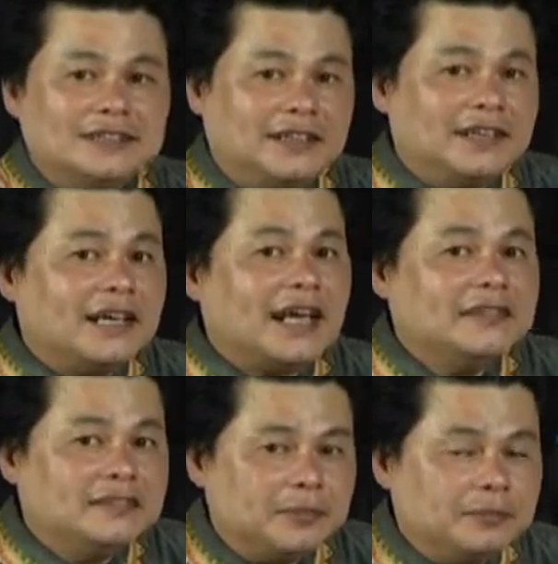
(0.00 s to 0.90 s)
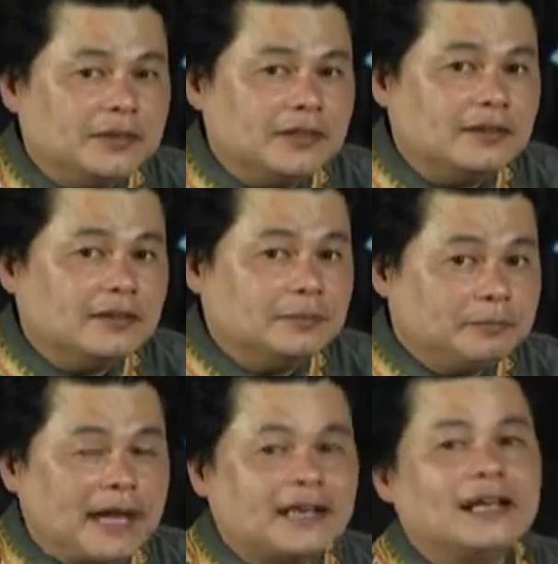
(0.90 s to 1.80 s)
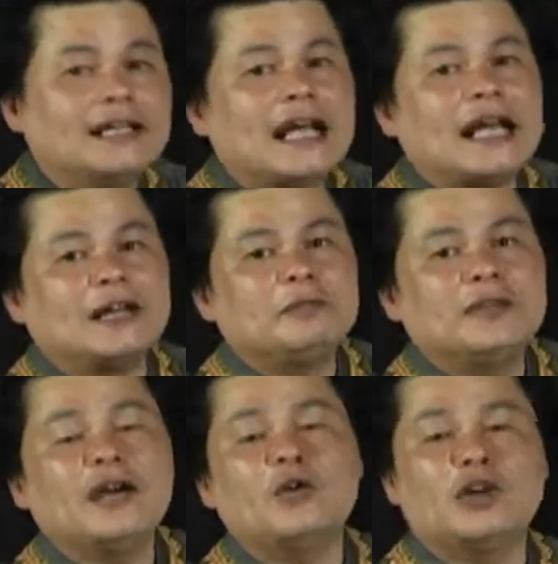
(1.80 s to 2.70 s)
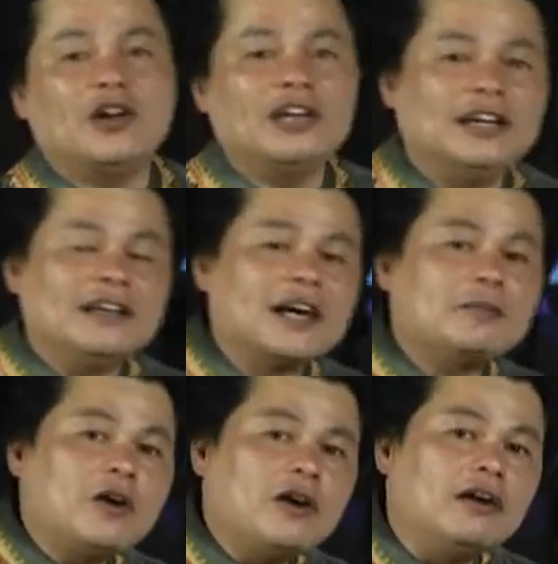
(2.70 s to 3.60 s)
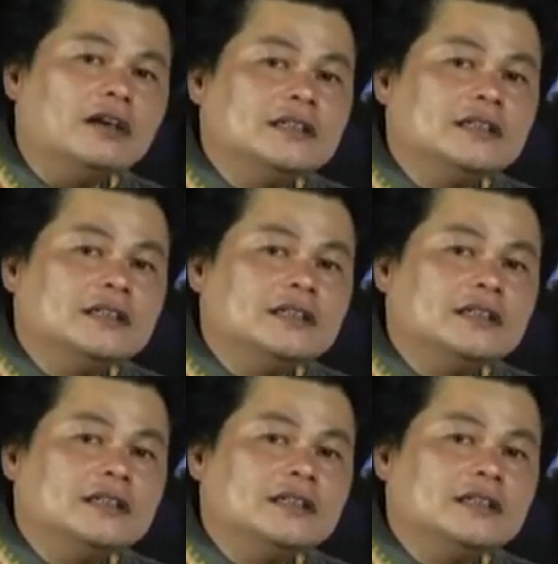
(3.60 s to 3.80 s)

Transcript: เจ็ดนาฬิกายี่สิบ ถึง แปดนาฬิกานะครับถ้าคนนอนดึกนะครับก็